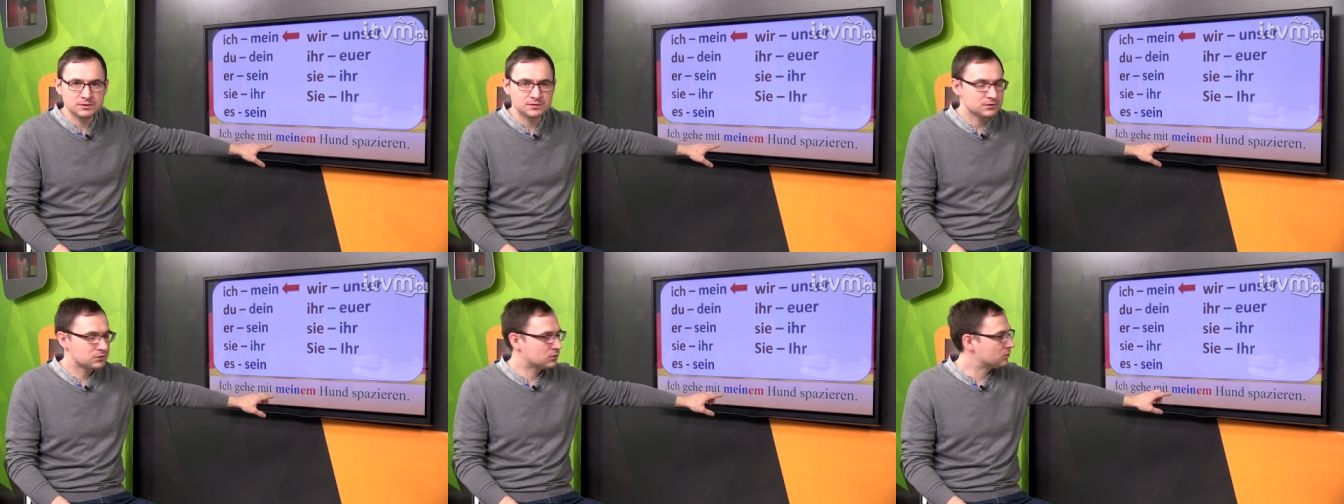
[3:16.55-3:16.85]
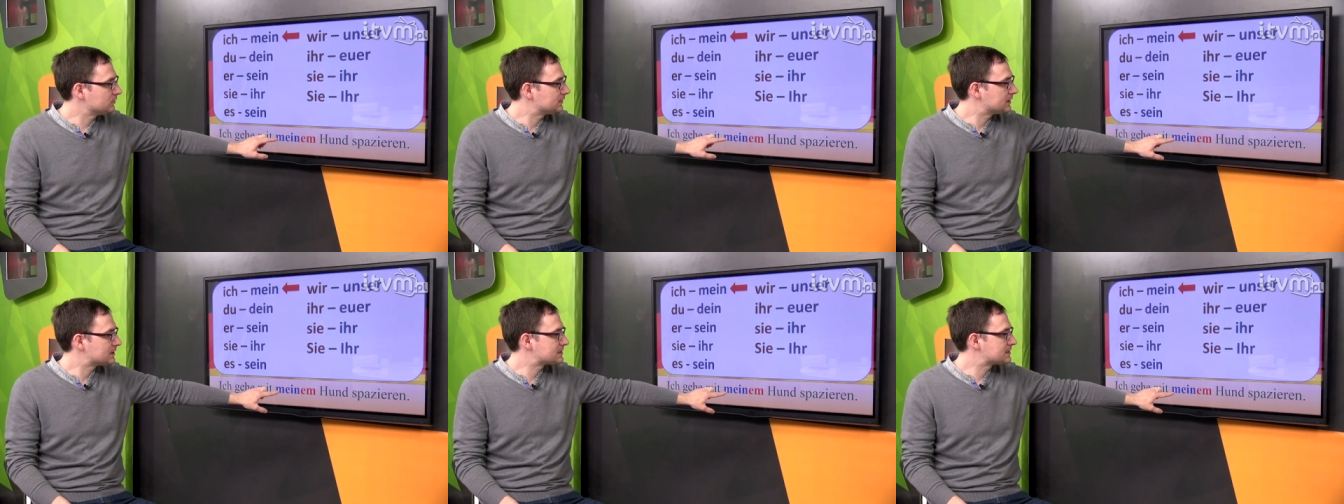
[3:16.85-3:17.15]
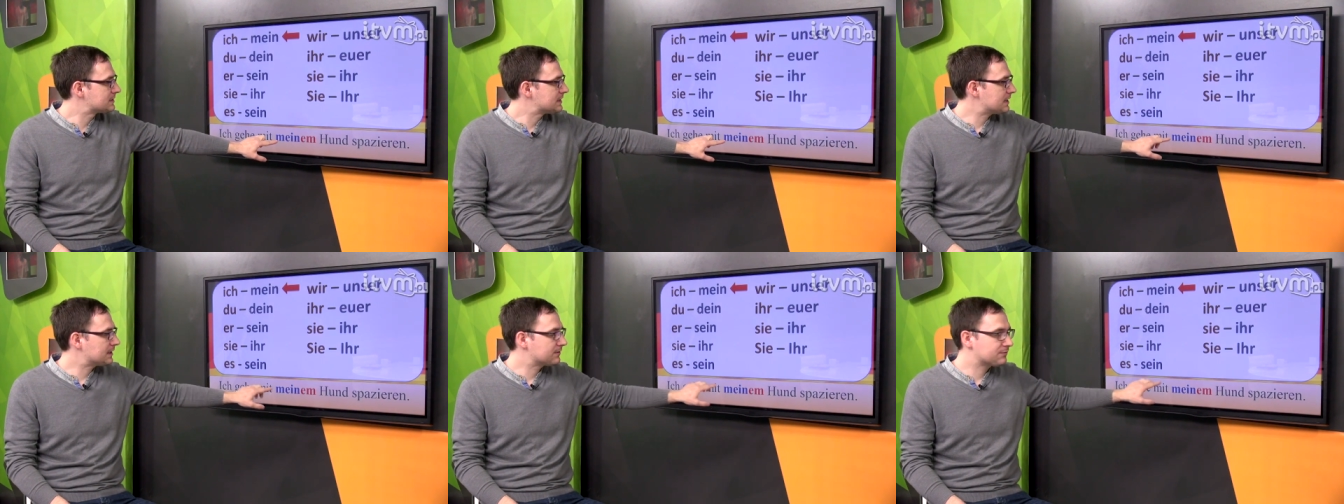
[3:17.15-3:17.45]
Hund jest
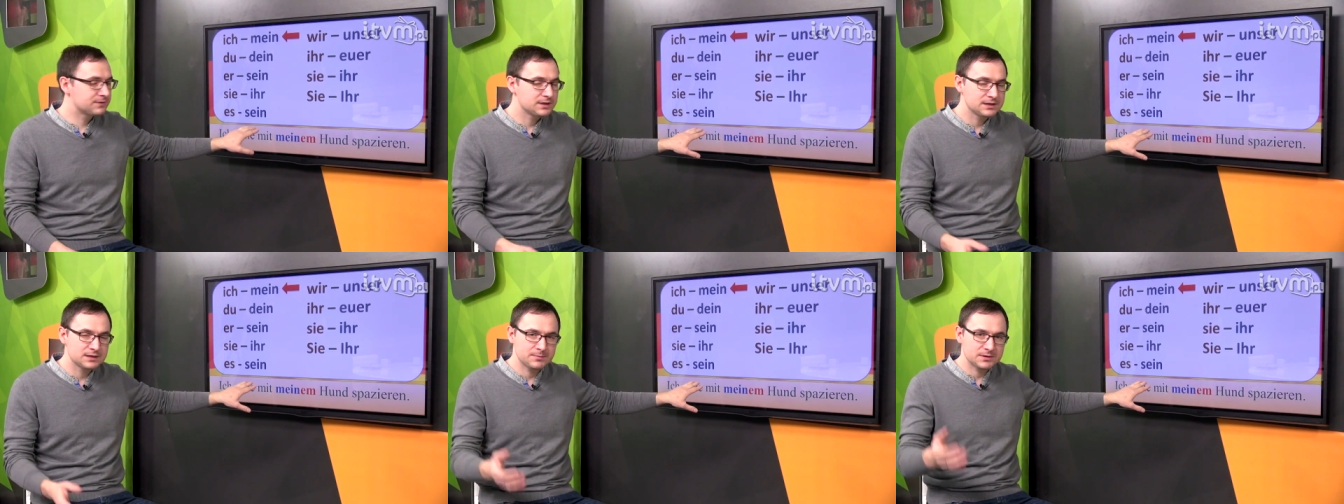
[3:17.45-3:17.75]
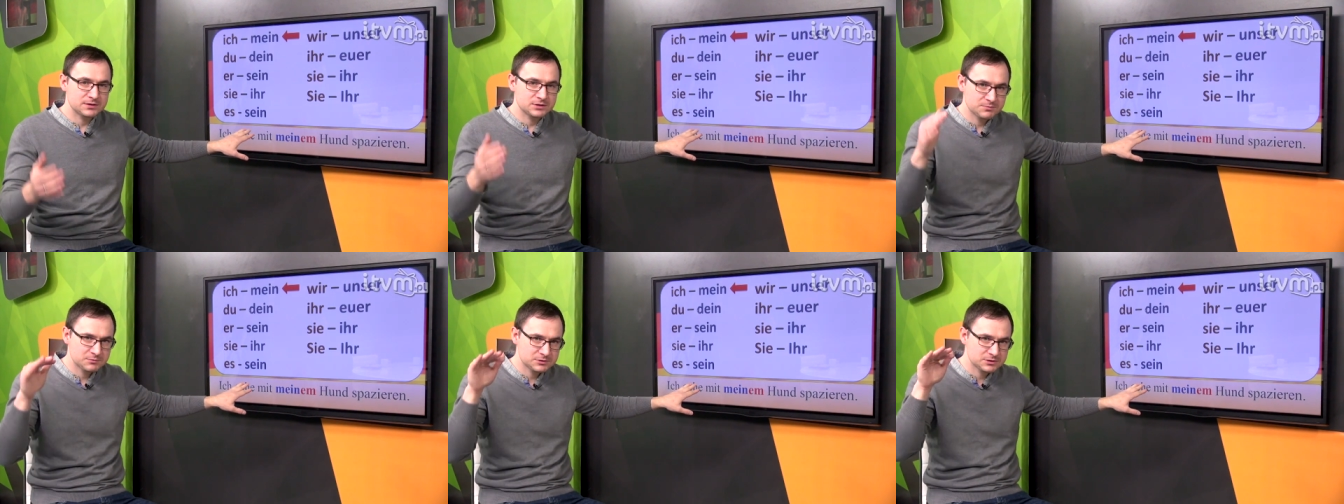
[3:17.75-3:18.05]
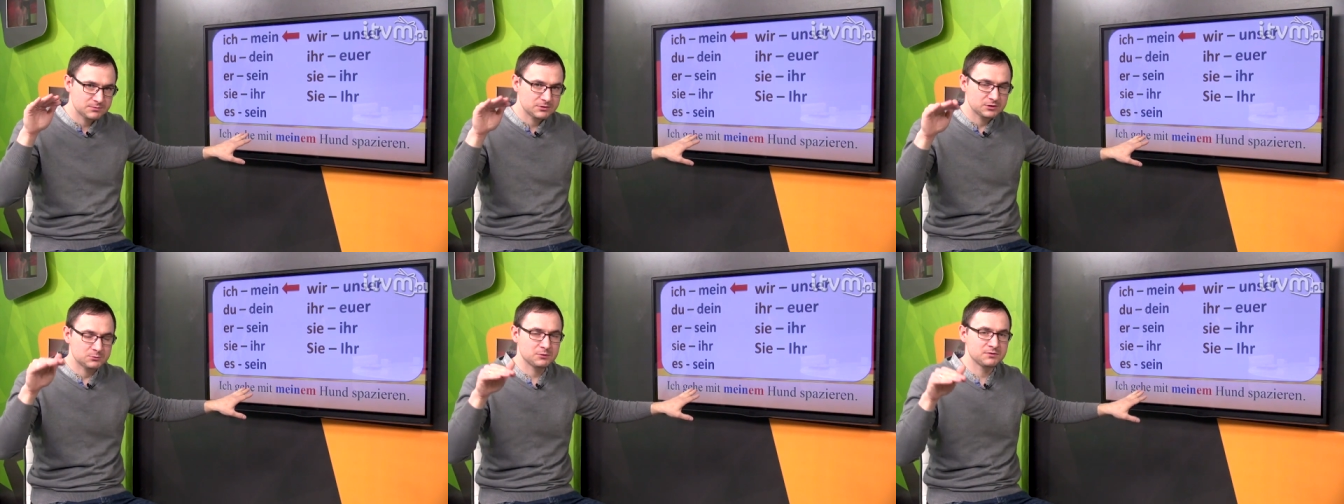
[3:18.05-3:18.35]
der, wtedy patrzymy
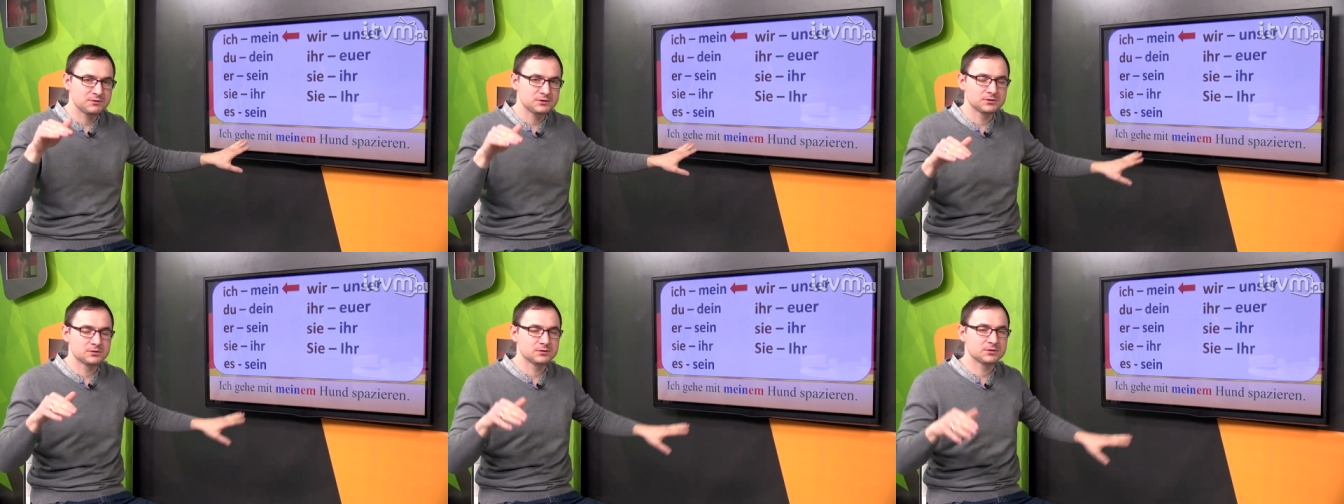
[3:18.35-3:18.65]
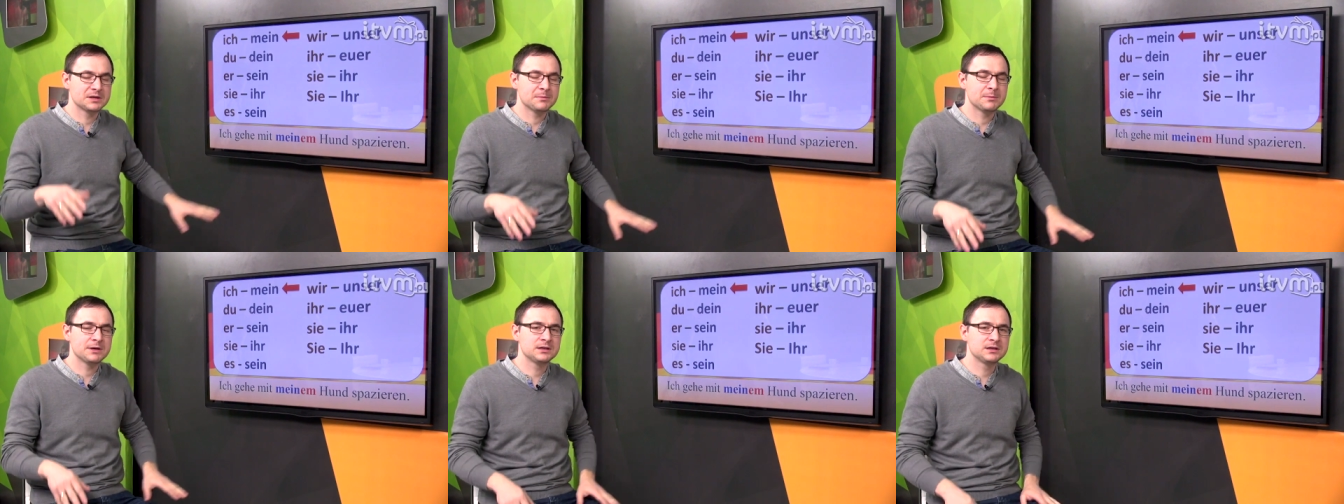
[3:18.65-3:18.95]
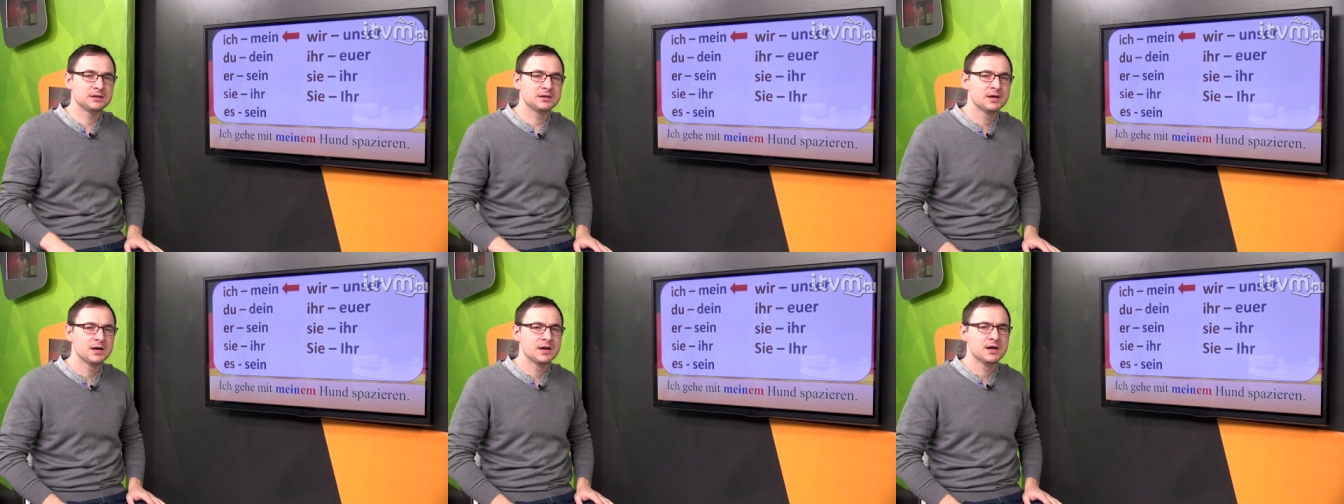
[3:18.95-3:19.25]
sobie odpowiednio do
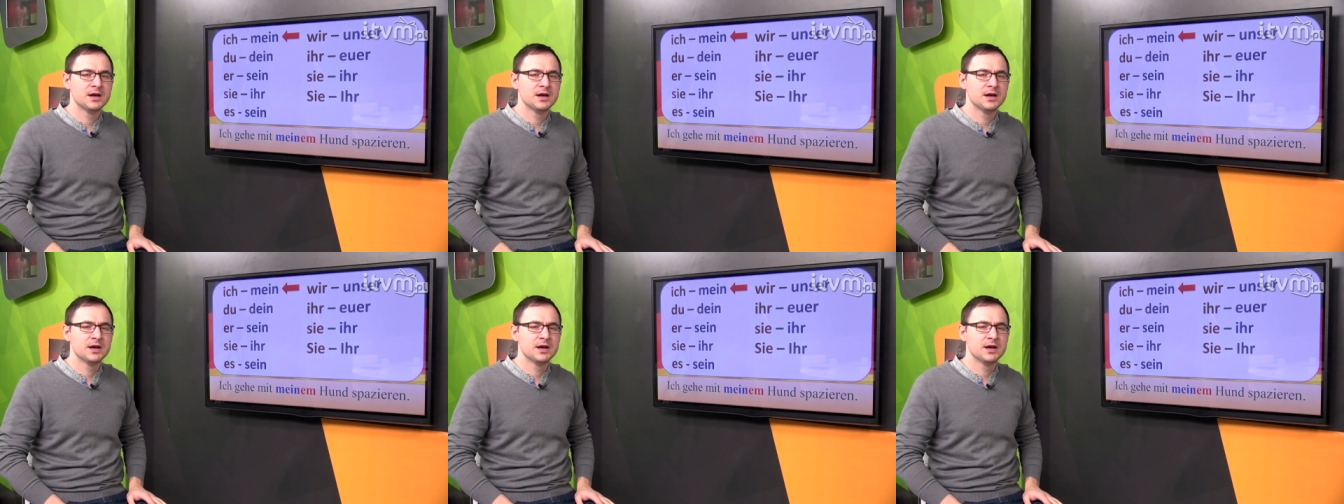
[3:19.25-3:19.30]
tabelki.